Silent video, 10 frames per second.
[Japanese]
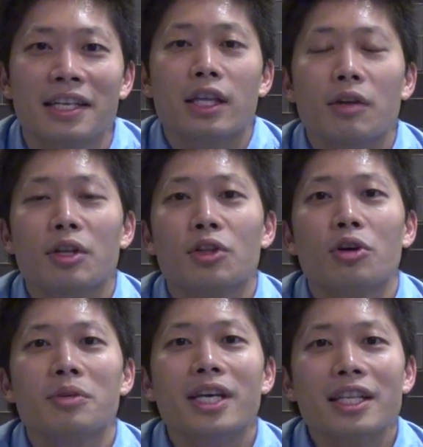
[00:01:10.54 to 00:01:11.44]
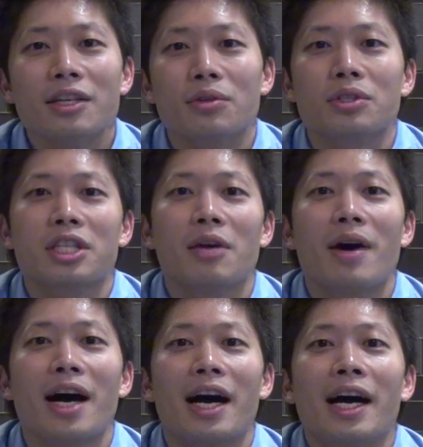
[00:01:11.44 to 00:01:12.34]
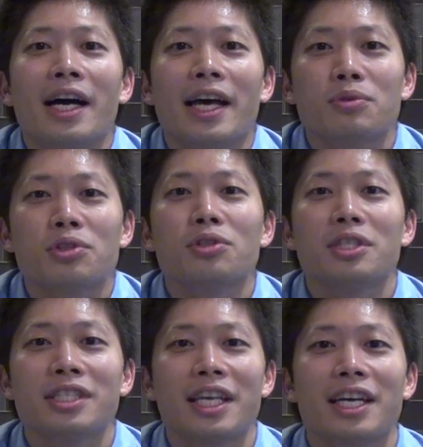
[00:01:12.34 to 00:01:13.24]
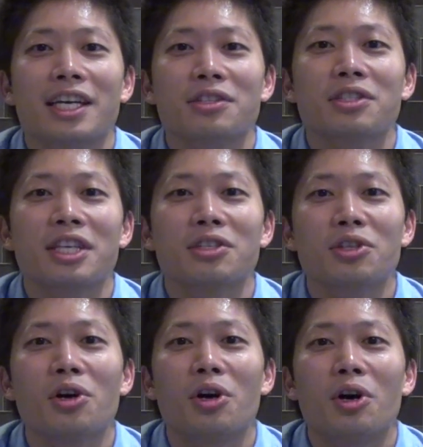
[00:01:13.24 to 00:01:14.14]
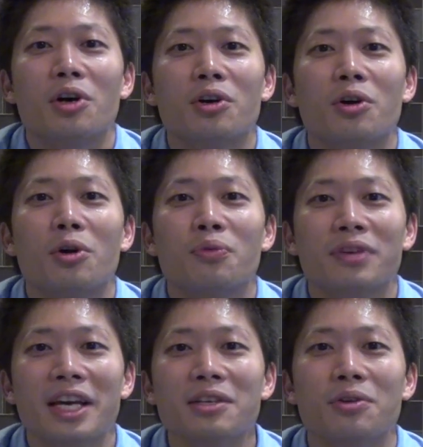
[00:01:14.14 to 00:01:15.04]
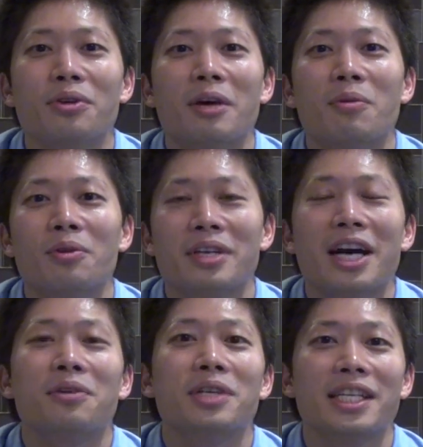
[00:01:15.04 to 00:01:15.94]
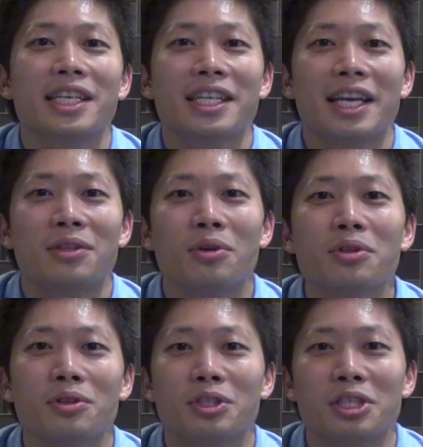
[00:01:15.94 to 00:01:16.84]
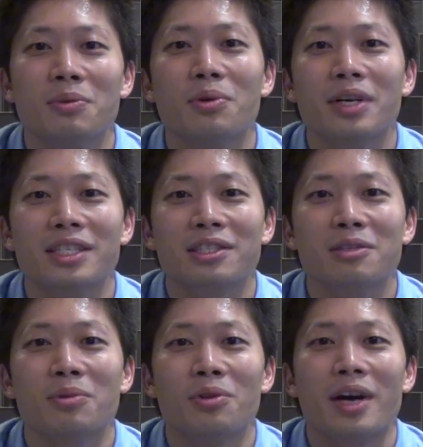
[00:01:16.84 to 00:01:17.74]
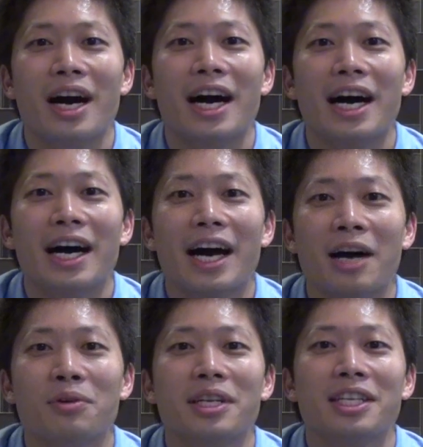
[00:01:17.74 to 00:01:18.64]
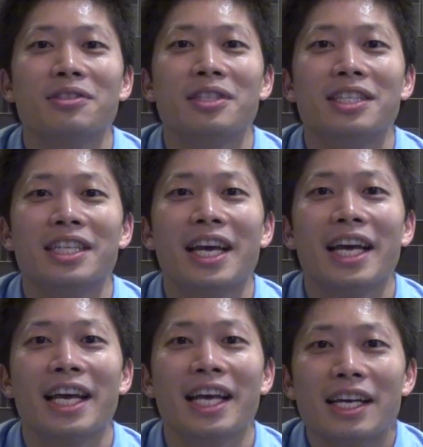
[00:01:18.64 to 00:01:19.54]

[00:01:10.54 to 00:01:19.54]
なので飲み方としては普通に生活してるとこう不健康なものに溢れててどんどん脂肪がつくものが溢れてるんですね